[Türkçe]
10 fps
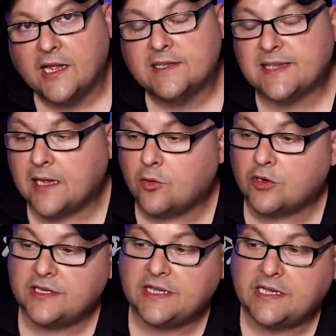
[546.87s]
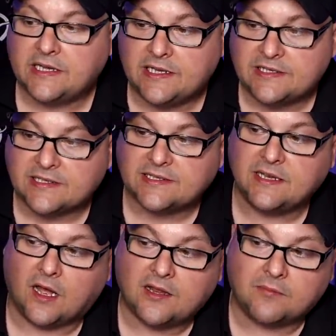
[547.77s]
Sen orada dikkat
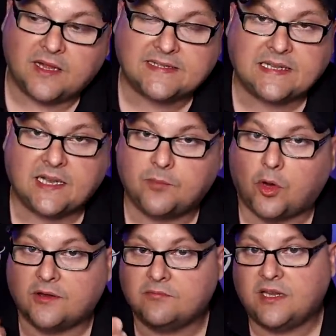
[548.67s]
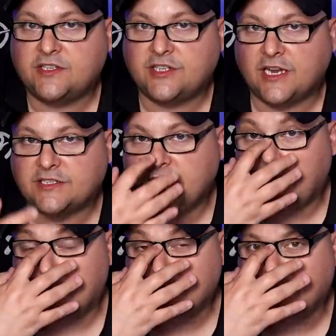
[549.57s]
edeceksin. Adamlar sana bu adımlar için her şeyini
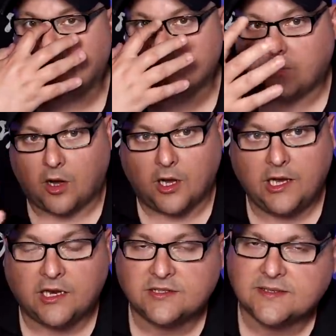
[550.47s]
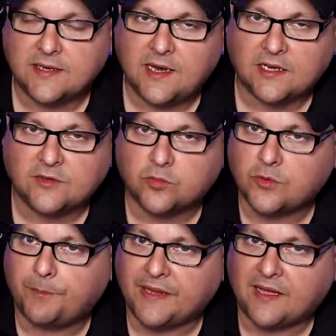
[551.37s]
yapmışlar. Aylarca senelerce
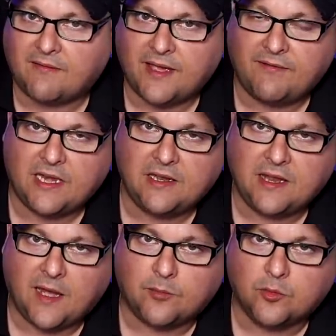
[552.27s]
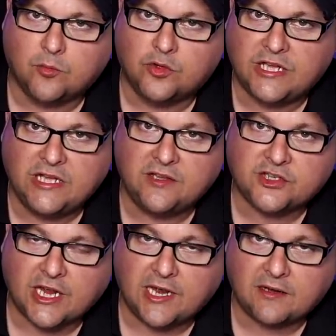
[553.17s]
burada bedavaya verildi ya bu, bu key
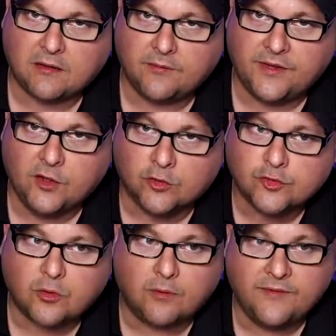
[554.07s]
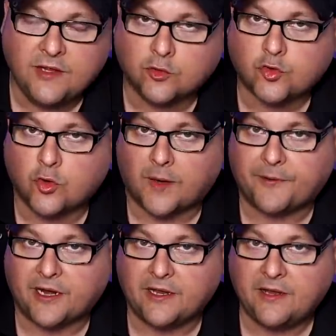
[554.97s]
şeyler Windows Windows 10
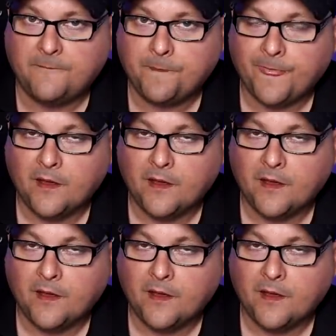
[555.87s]
upgrade'i.